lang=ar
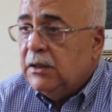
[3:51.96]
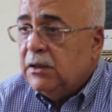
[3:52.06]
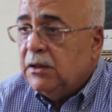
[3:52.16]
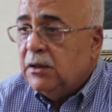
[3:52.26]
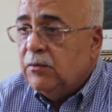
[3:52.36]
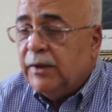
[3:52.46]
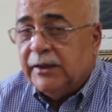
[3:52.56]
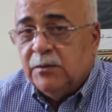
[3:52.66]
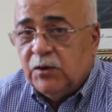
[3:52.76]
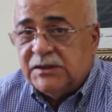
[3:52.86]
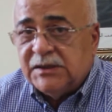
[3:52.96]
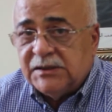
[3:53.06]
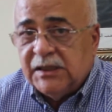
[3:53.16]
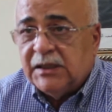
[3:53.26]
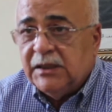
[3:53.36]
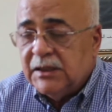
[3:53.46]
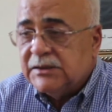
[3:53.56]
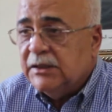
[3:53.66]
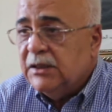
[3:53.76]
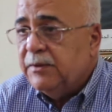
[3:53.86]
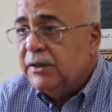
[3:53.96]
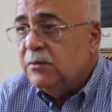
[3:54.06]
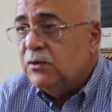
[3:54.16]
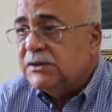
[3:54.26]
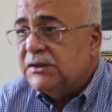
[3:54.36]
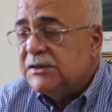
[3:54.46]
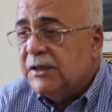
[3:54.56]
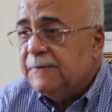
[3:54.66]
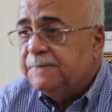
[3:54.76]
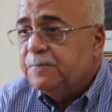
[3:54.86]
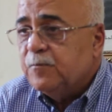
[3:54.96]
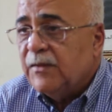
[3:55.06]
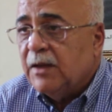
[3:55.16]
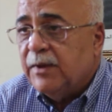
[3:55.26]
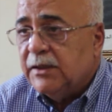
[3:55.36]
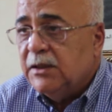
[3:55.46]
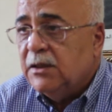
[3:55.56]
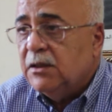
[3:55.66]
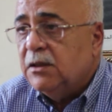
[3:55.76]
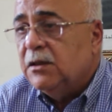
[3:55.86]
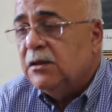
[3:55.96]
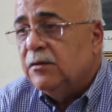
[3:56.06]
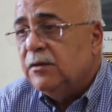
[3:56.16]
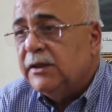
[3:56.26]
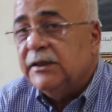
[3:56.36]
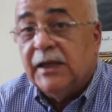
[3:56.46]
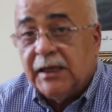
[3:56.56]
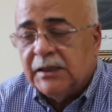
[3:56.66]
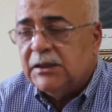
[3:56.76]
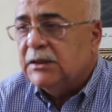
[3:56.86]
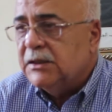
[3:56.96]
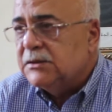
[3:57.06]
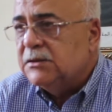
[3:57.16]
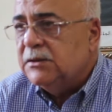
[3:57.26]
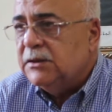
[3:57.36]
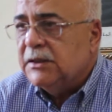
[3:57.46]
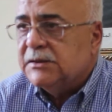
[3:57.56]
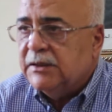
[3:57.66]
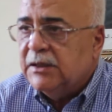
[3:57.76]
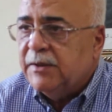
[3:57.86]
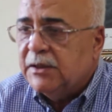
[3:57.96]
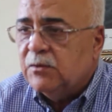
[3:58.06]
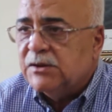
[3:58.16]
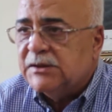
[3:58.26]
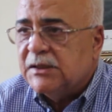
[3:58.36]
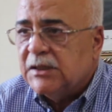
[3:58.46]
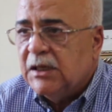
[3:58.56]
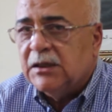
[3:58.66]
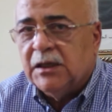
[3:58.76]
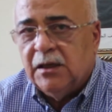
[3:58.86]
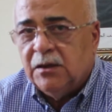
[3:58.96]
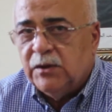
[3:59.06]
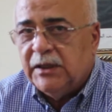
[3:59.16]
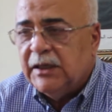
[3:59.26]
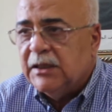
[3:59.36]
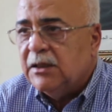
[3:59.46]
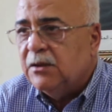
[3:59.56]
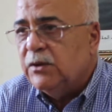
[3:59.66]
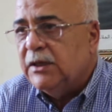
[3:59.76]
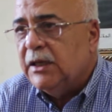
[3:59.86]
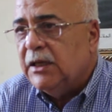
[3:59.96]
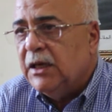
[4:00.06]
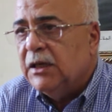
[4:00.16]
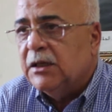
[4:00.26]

لبعض المؤسسات اللي كتعنى بهذه المؤسسه بهذ الادارات اللي كتعنى بهذه المؤسسه كولايه الولايه